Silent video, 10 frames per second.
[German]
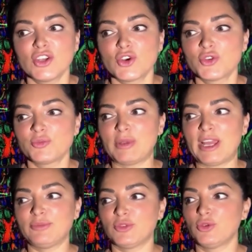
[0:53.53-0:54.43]
und
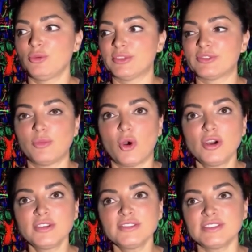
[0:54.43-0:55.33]
bleibt so bis
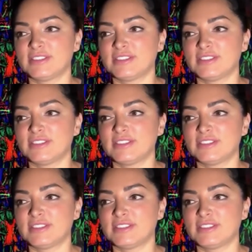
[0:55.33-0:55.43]
morgens,